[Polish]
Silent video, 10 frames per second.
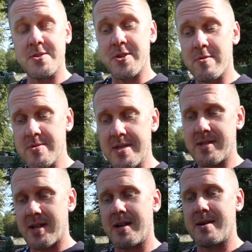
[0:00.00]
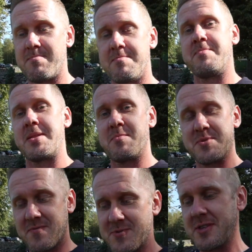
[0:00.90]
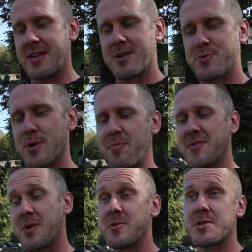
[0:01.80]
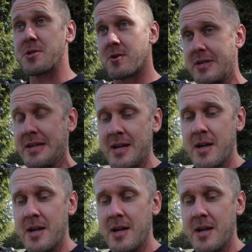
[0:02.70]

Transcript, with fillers: szczególnie dla pana przewodnika, który opowiadał historię.